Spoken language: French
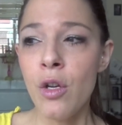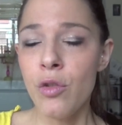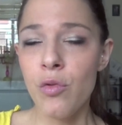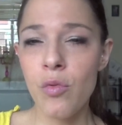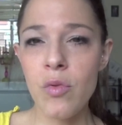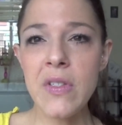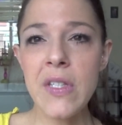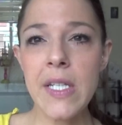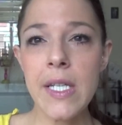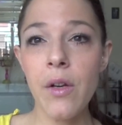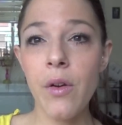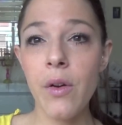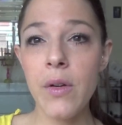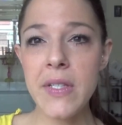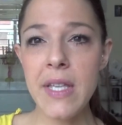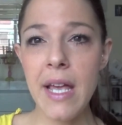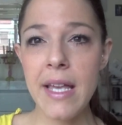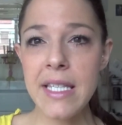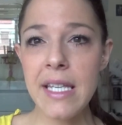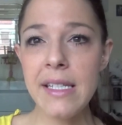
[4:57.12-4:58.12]
Donc c'est euh,
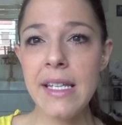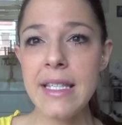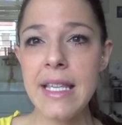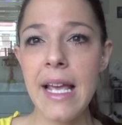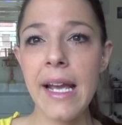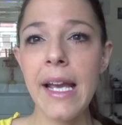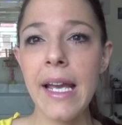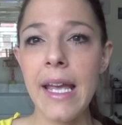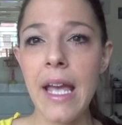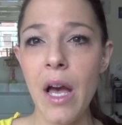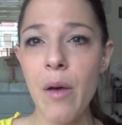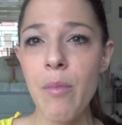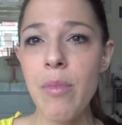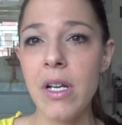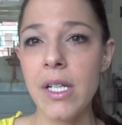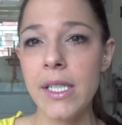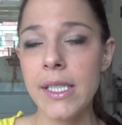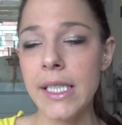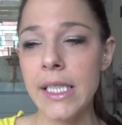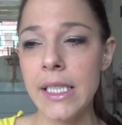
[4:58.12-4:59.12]
assez
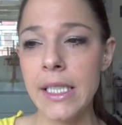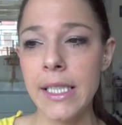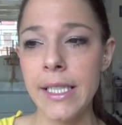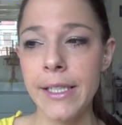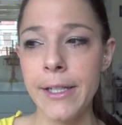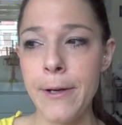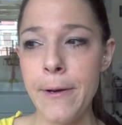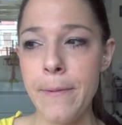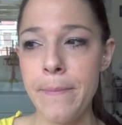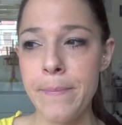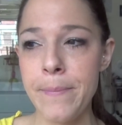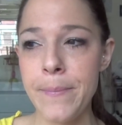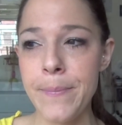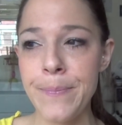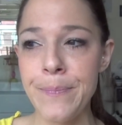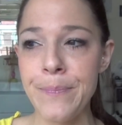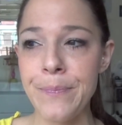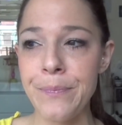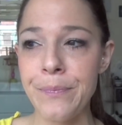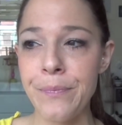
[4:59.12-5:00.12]
désagréable et
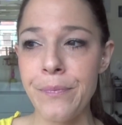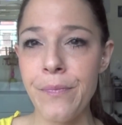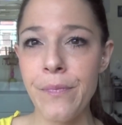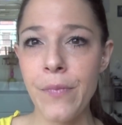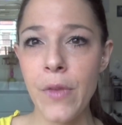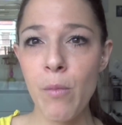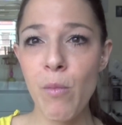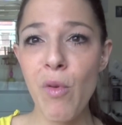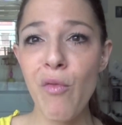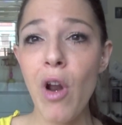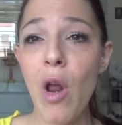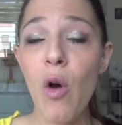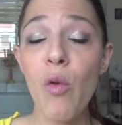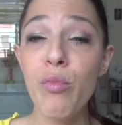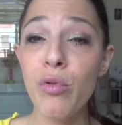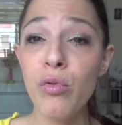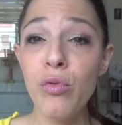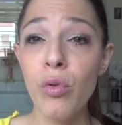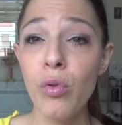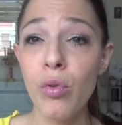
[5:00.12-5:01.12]
euh, mais voilà au
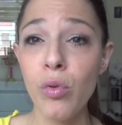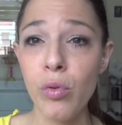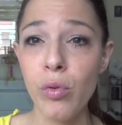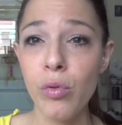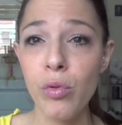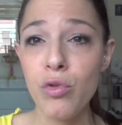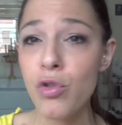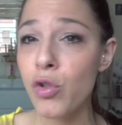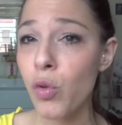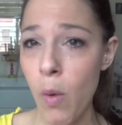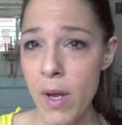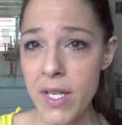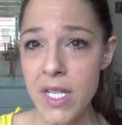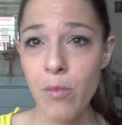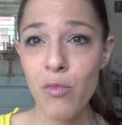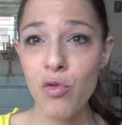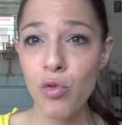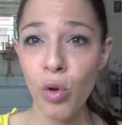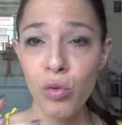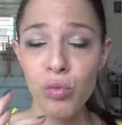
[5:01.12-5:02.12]
bout du
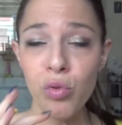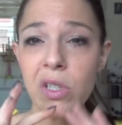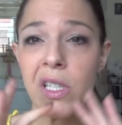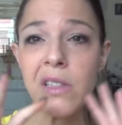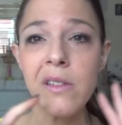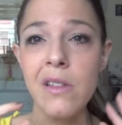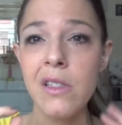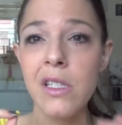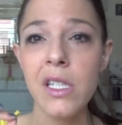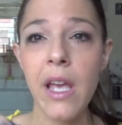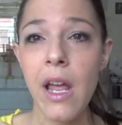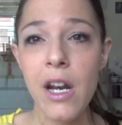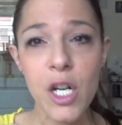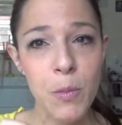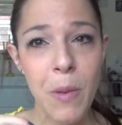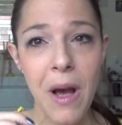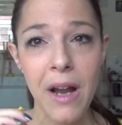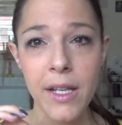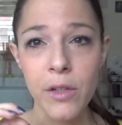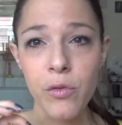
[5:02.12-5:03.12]
troisième jour tout était nickel,
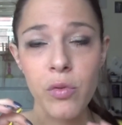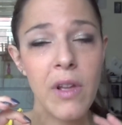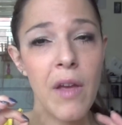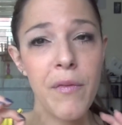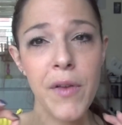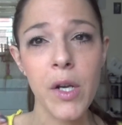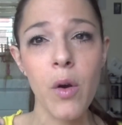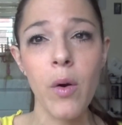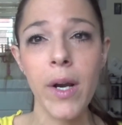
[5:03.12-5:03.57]
je parlais tout à fait